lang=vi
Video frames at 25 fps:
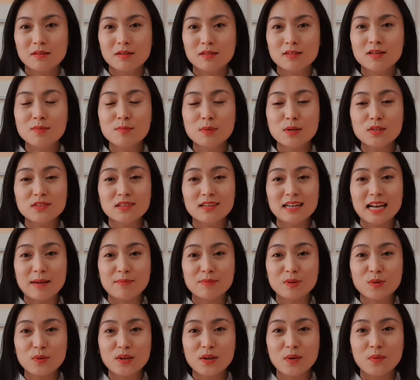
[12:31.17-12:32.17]
Đừng bao giờ
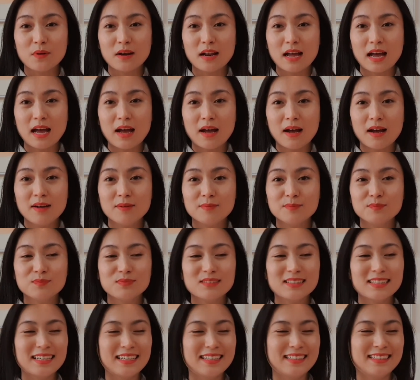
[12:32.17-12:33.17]
làm theo kiểu là
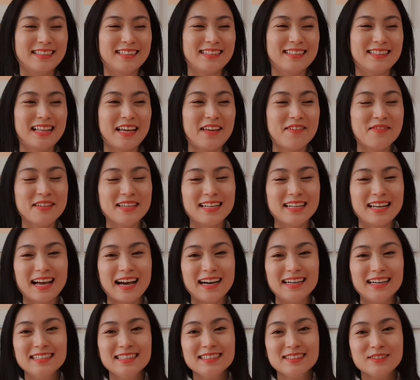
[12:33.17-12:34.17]
thay vì
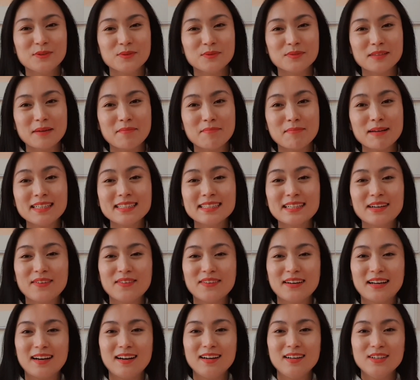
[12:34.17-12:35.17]
là chúng ta mách
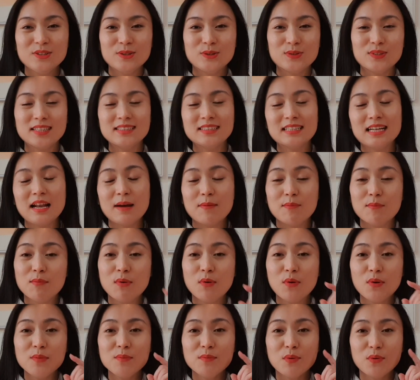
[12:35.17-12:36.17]
nhau là chúng ta sẽ làm
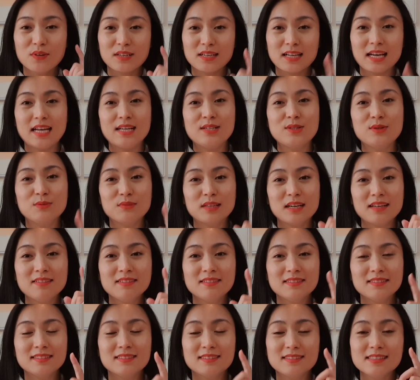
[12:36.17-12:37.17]
mỗi một ngày chúng ta
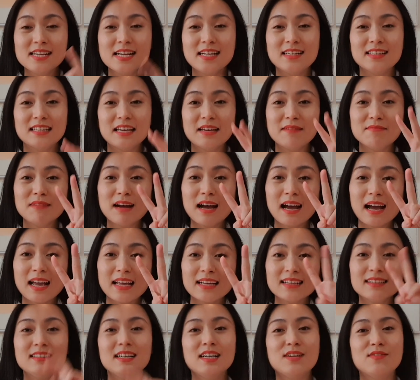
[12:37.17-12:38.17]
điền thêm
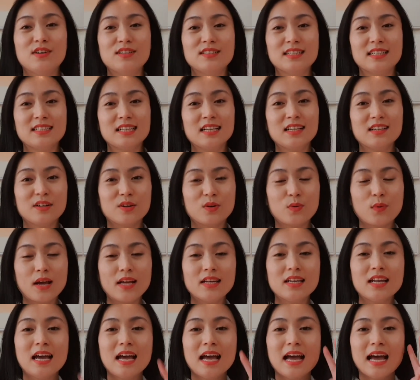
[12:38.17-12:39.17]
hai người vào danh sách người
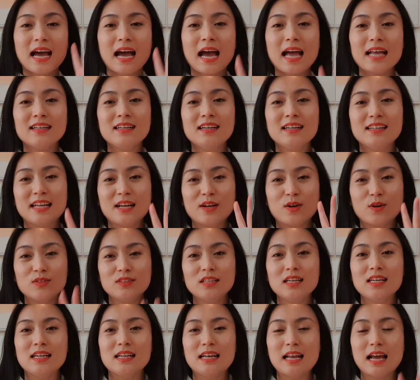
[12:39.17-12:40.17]
quen. Hai người này có
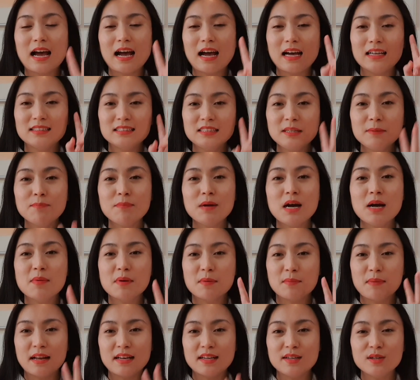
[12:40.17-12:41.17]
thể là shipper
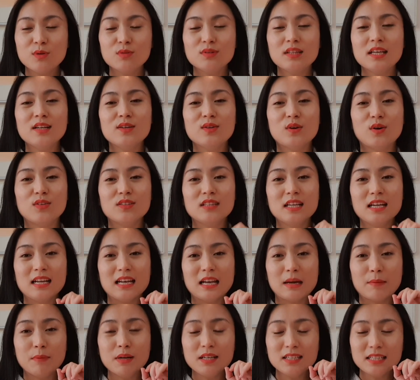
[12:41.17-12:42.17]
mà bạn yêu thích, có thể
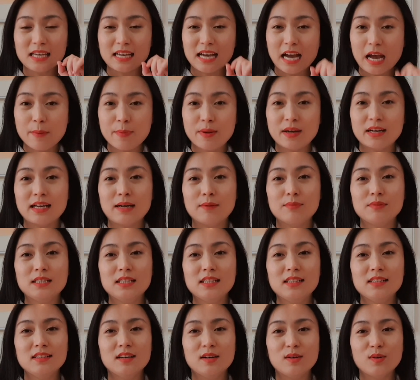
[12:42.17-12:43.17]
là bất kể ai bạn gặp
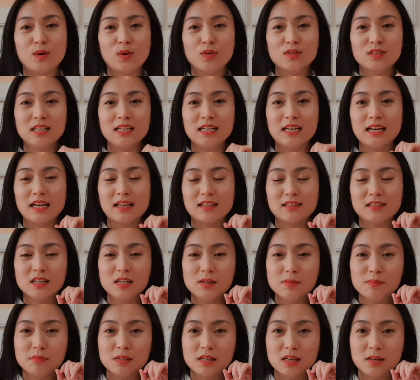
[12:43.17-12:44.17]
trên đường, có thể là
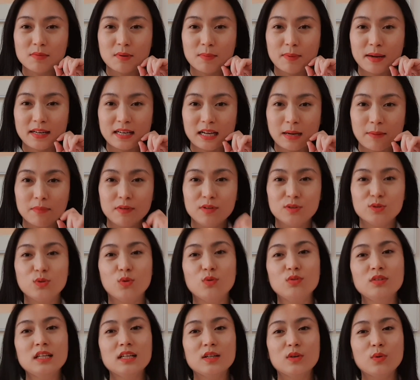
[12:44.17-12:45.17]
nơi người mà bạn gặp ở
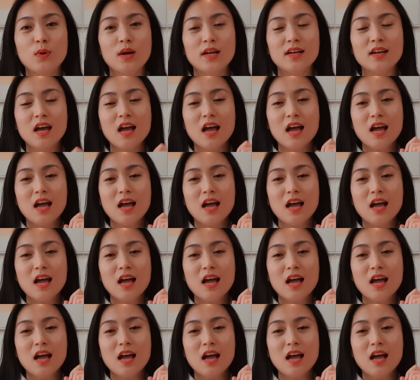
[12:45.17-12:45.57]
chỗ tình nguyện,